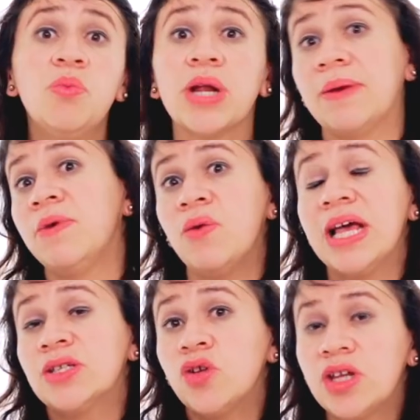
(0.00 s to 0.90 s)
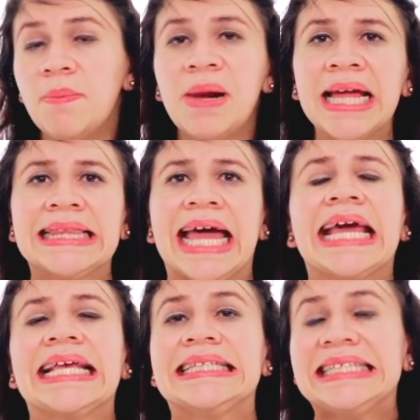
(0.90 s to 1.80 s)
porque bueno, es otra
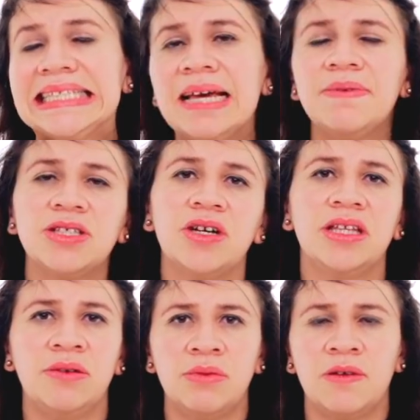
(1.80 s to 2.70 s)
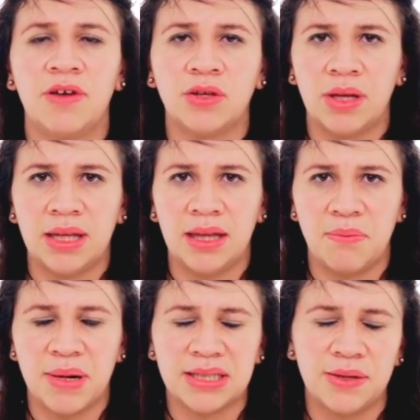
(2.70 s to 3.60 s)
planta que sí se ha visto que tiene un efecto
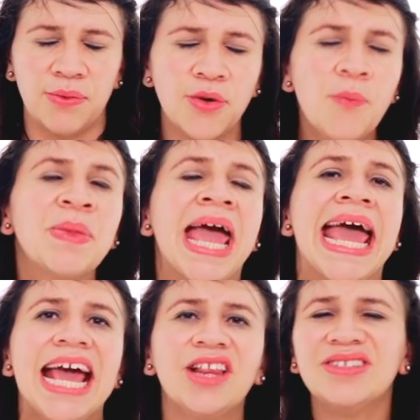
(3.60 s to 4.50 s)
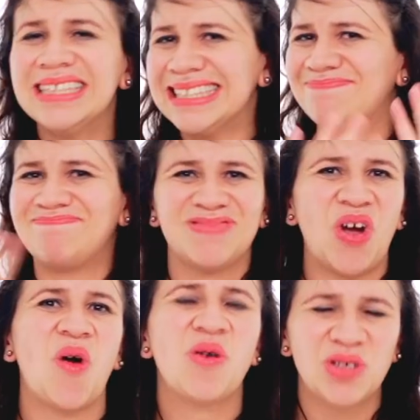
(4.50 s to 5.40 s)
antidepresivo, ¿no? Entonces,
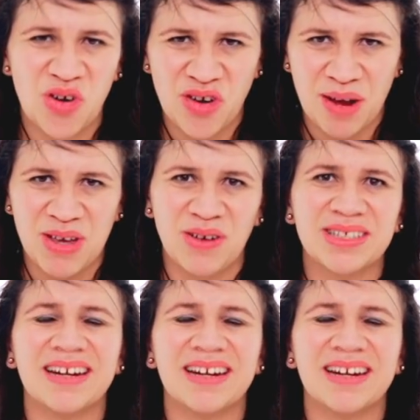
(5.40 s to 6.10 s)
conclusión amigos,